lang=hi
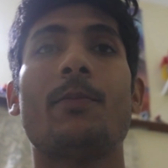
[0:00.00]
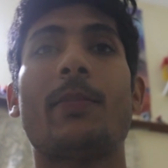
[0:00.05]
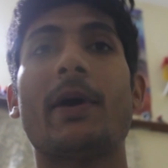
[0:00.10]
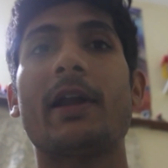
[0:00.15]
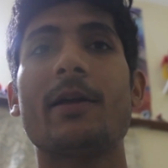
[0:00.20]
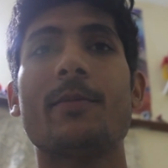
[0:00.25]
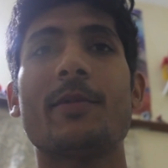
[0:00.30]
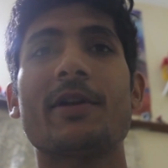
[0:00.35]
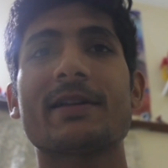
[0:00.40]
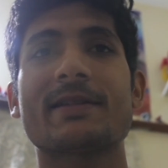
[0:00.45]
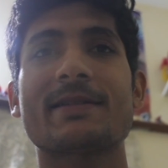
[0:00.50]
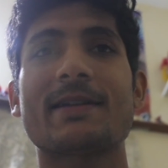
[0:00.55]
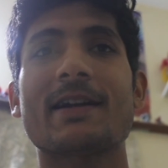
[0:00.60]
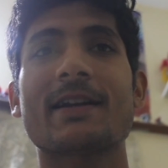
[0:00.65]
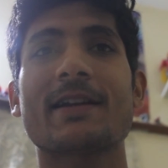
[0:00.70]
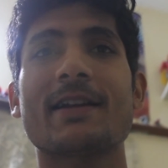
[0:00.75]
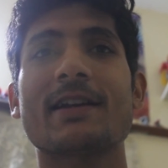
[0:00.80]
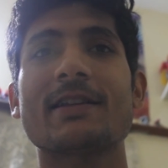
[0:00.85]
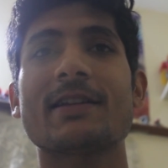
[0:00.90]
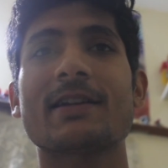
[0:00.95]
पहले मैंने
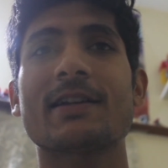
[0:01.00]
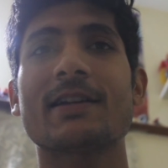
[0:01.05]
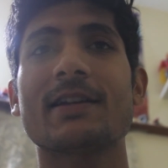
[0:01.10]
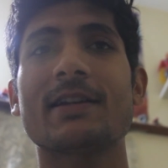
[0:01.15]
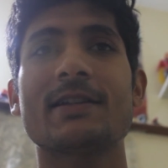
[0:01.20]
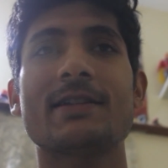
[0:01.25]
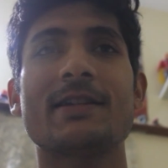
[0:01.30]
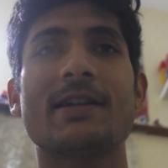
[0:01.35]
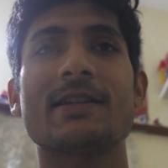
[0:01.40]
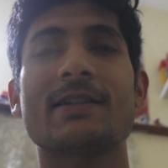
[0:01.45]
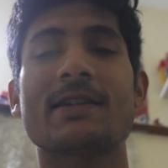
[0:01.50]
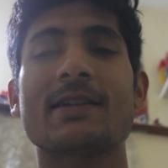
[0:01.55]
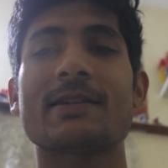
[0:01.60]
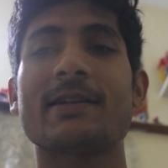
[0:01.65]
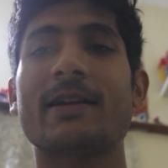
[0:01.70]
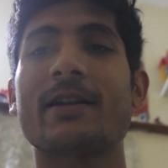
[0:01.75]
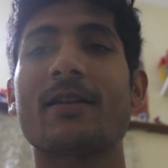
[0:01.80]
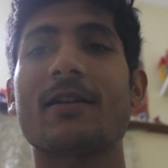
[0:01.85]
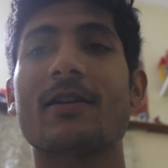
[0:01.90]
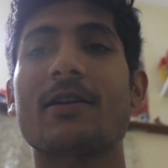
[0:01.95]
स्टार्ट किया था कि छः छः
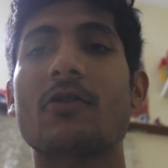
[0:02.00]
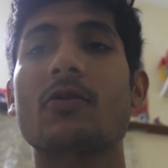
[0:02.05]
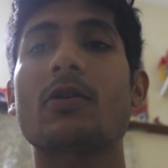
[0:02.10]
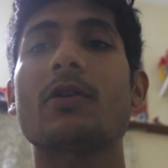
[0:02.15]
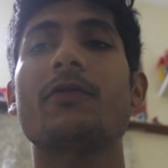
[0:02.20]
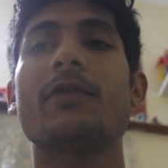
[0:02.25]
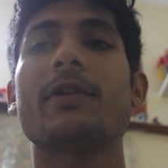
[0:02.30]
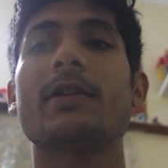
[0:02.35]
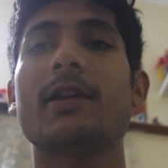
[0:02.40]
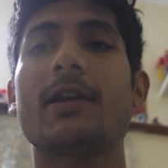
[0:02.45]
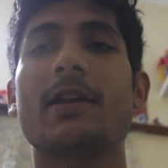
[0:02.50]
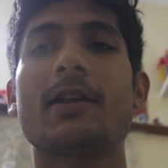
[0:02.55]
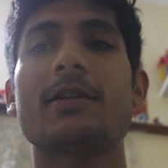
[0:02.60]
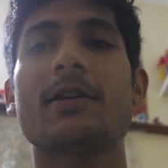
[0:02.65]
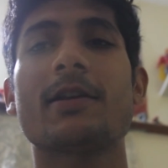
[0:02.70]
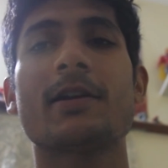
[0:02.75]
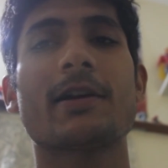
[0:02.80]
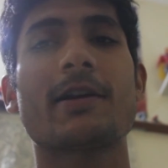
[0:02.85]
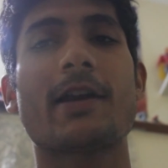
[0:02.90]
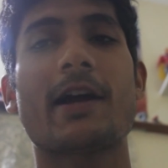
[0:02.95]
सेट लगाऊंगा फिर धीरे
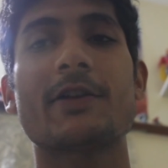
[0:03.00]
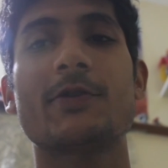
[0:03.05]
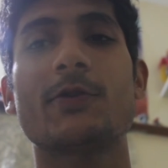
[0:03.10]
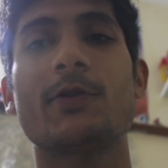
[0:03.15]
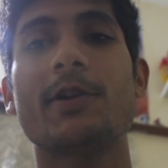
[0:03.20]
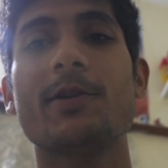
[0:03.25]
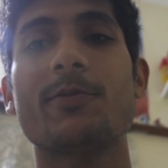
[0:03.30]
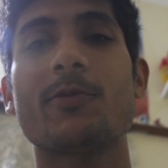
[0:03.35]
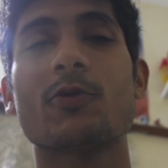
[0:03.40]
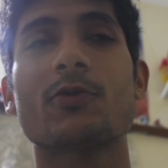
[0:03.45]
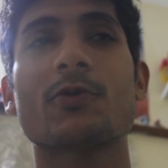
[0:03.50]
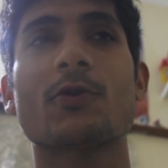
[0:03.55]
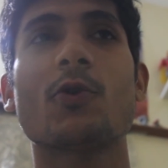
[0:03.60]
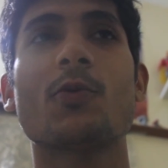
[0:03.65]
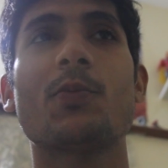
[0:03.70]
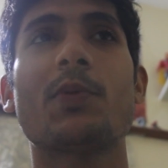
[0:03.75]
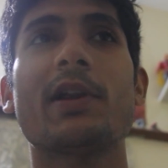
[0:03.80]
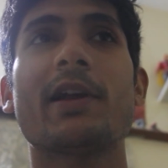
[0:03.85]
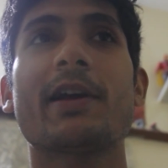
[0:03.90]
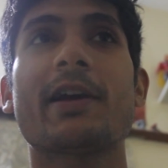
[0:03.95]
धीरे ग्रेजुअली मैं उसको
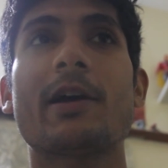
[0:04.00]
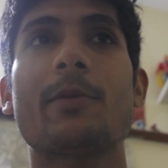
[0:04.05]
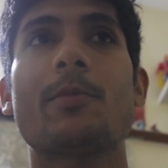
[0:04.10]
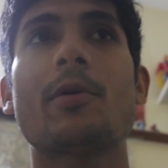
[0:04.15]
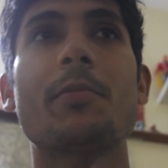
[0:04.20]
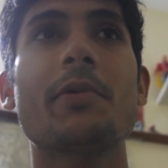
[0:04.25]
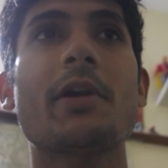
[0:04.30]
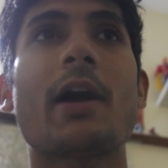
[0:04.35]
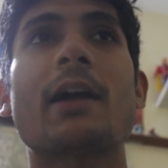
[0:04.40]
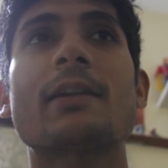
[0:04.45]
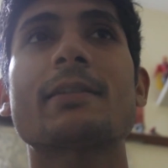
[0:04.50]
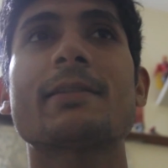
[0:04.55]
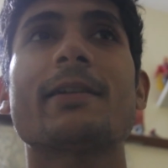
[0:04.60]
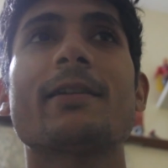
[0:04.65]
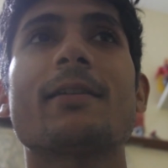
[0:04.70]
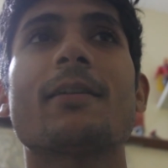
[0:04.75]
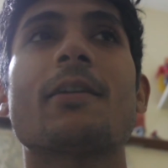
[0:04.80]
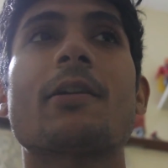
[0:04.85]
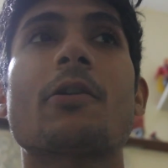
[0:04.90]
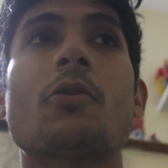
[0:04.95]
ऊपर ले गया मैं अभी आठ
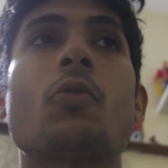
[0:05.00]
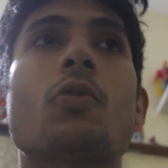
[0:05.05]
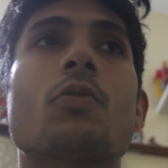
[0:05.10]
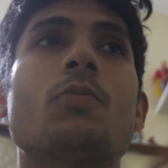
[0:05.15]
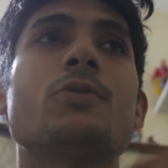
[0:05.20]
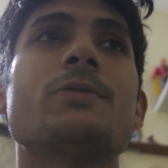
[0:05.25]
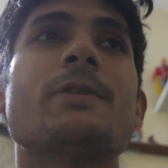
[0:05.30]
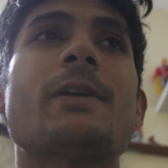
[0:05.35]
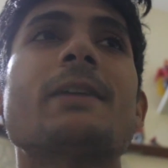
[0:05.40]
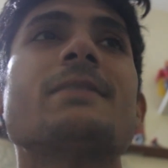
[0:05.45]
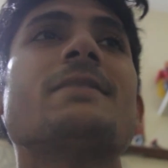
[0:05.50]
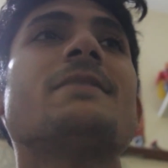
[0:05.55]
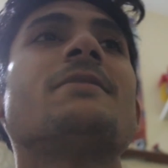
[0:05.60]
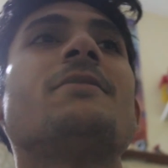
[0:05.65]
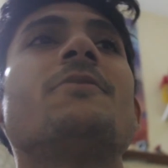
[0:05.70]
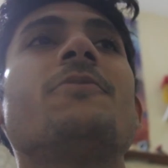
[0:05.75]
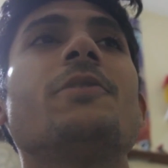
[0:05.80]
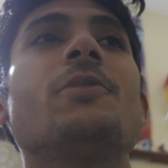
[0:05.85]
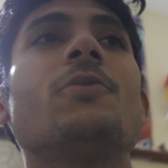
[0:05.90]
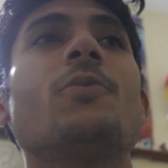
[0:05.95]
सेट लगा रहा हूँ और मुझे आज
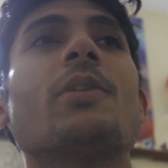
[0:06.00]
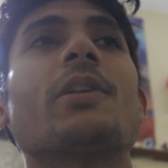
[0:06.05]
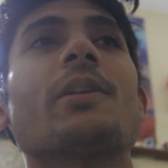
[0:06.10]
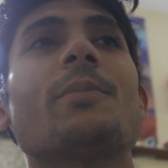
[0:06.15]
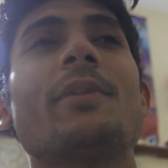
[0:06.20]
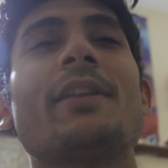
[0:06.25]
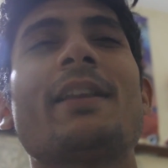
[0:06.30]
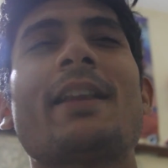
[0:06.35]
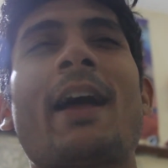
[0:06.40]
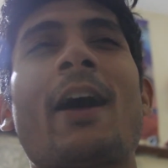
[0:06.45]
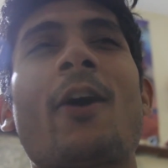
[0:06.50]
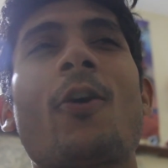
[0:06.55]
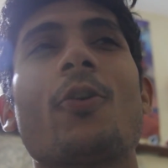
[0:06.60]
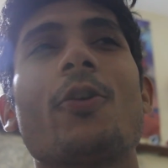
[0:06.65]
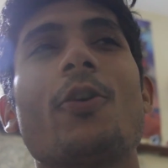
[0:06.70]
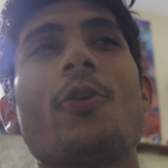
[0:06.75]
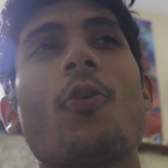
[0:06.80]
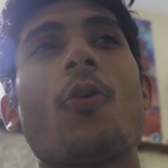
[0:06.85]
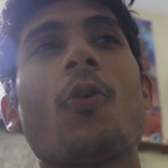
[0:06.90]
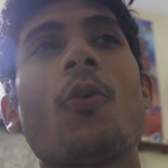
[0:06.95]
ऐसा फील हुआ कि मैं
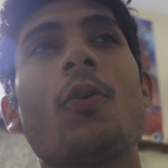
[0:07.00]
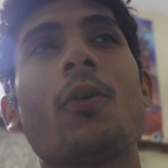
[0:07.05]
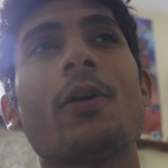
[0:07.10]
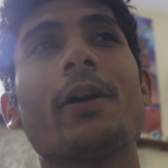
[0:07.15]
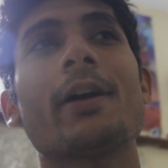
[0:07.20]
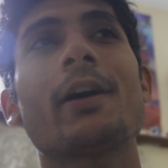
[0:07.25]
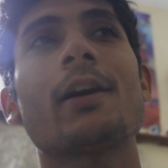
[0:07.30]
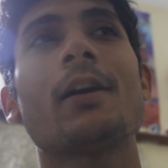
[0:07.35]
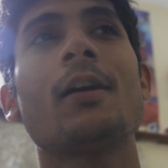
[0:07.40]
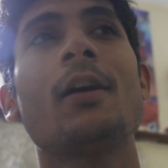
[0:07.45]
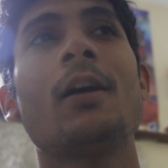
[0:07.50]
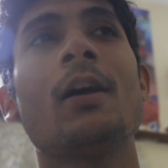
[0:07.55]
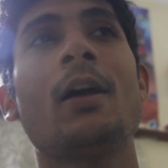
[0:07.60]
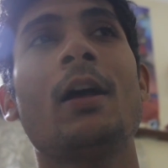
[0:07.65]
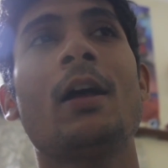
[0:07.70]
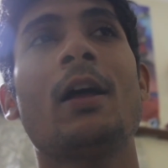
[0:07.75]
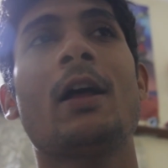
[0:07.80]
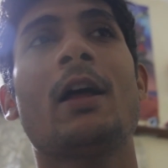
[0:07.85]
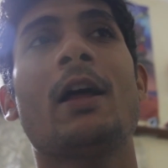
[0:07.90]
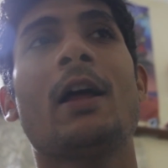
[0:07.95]
नौ या
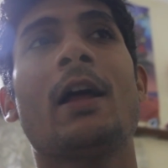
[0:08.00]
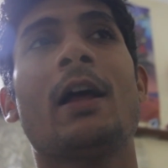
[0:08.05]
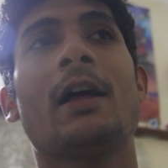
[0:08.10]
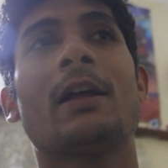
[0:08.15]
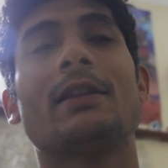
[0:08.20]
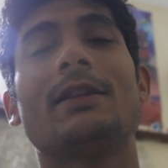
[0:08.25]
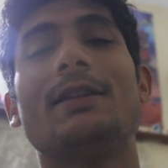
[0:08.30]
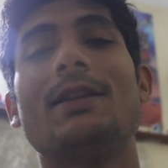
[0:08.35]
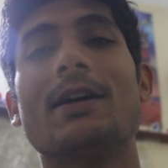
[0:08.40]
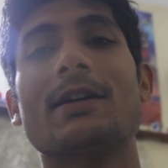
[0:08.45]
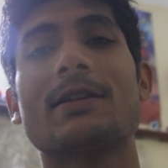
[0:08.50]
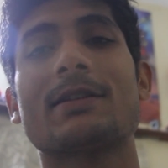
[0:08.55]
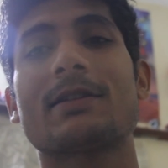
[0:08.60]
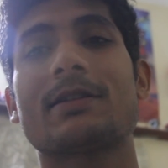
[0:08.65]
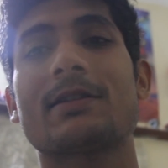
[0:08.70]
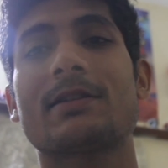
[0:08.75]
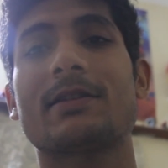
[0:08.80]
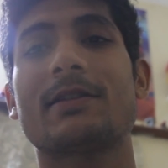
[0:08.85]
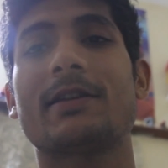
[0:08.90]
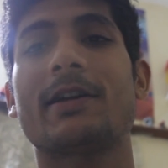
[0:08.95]
दस
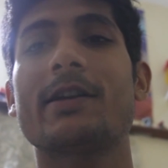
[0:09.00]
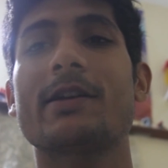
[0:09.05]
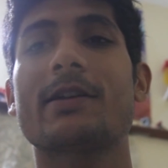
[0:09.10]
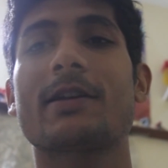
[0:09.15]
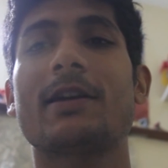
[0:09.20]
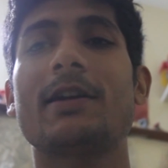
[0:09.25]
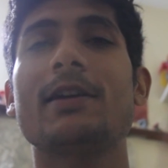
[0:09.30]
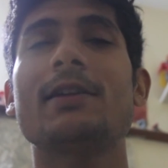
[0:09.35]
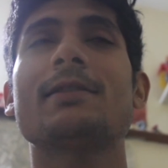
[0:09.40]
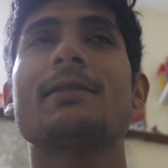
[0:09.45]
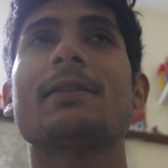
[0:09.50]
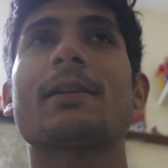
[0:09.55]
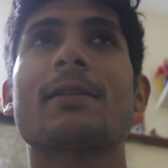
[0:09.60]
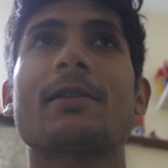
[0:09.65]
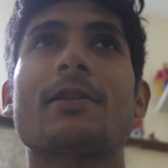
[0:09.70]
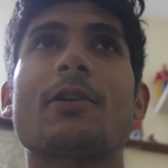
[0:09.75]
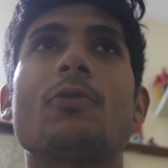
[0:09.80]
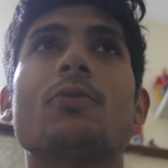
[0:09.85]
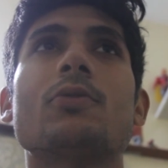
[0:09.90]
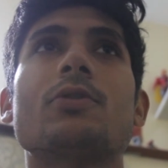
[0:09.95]
सेट खींच
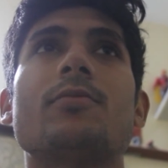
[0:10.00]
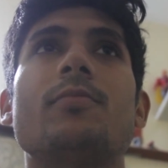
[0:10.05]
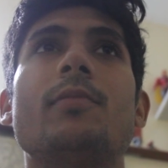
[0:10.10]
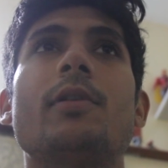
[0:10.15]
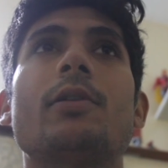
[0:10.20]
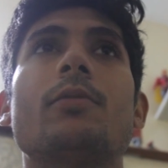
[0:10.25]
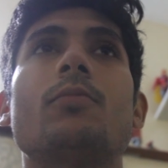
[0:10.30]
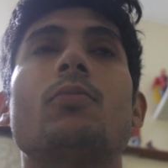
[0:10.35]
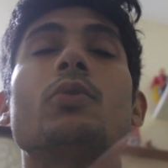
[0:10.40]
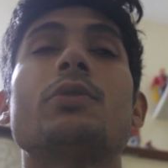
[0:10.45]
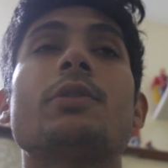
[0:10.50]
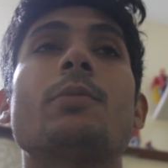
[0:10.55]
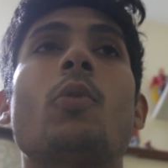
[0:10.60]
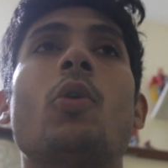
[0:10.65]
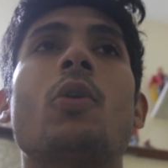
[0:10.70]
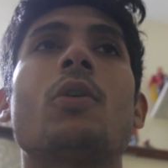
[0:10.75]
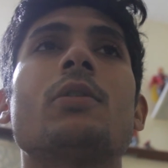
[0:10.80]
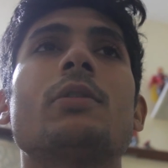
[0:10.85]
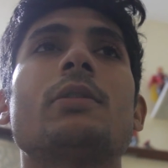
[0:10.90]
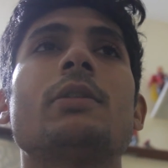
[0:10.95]
सकता हूँ उसमें मुझे
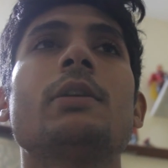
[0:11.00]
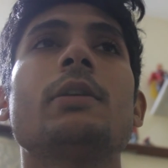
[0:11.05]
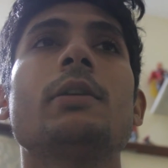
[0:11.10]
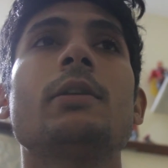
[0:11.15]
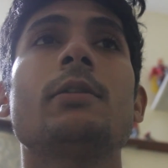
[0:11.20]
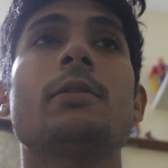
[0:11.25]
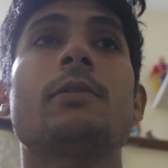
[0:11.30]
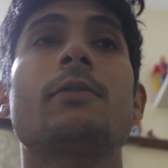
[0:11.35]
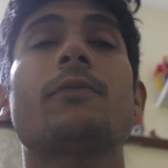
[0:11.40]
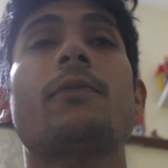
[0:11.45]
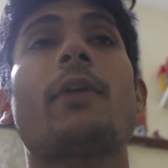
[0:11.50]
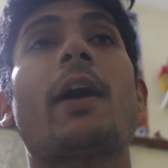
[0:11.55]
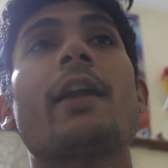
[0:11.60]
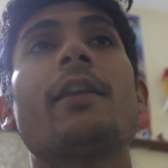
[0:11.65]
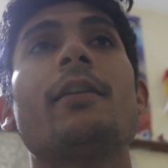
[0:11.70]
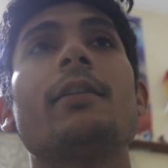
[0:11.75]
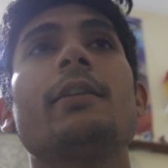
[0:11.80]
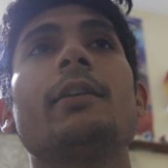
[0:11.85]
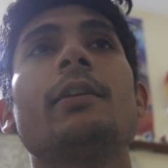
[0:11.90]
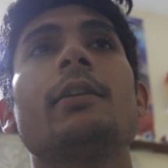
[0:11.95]
बहुत ही
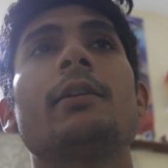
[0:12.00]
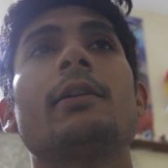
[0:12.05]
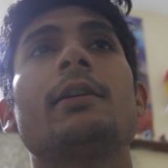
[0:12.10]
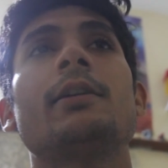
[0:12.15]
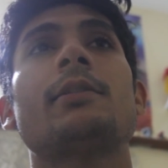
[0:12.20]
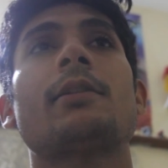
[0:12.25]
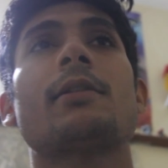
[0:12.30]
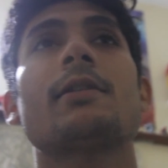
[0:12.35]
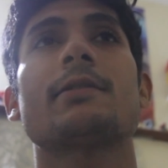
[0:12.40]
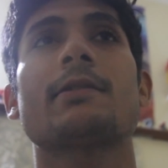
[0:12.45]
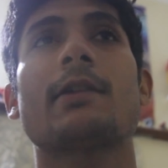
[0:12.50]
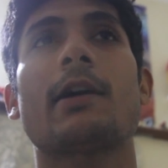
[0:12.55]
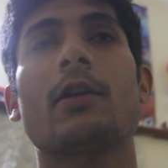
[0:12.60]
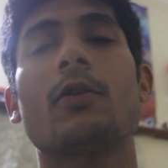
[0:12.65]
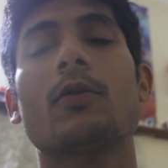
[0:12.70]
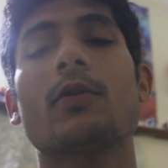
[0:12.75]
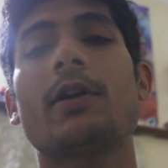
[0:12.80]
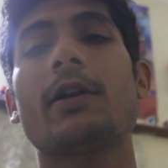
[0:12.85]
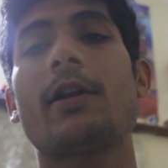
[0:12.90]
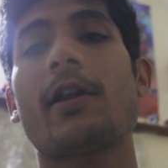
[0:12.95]
फाइनली इतने
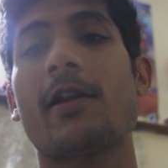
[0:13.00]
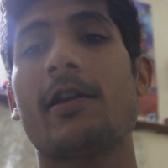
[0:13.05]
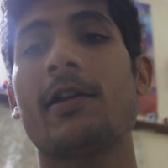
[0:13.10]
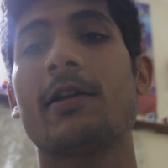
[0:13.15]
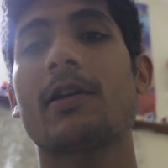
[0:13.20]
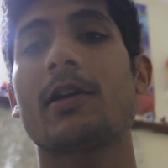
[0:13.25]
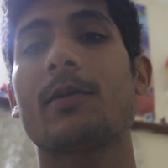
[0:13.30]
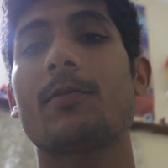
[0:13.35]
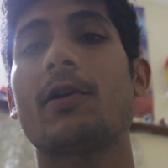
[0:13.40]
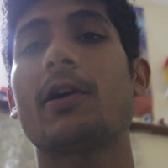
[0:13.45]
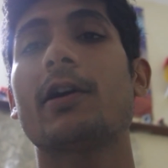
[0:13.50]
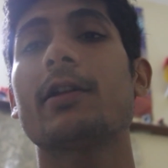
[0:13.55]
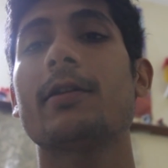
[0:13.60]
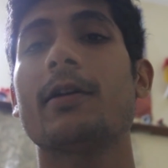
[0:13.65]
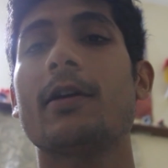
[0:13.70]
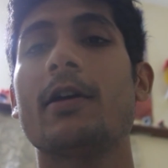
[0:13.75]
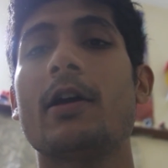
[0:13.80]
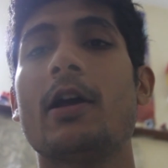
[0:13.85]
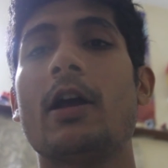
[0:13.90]
सालों की ट्रेनिंग के बाद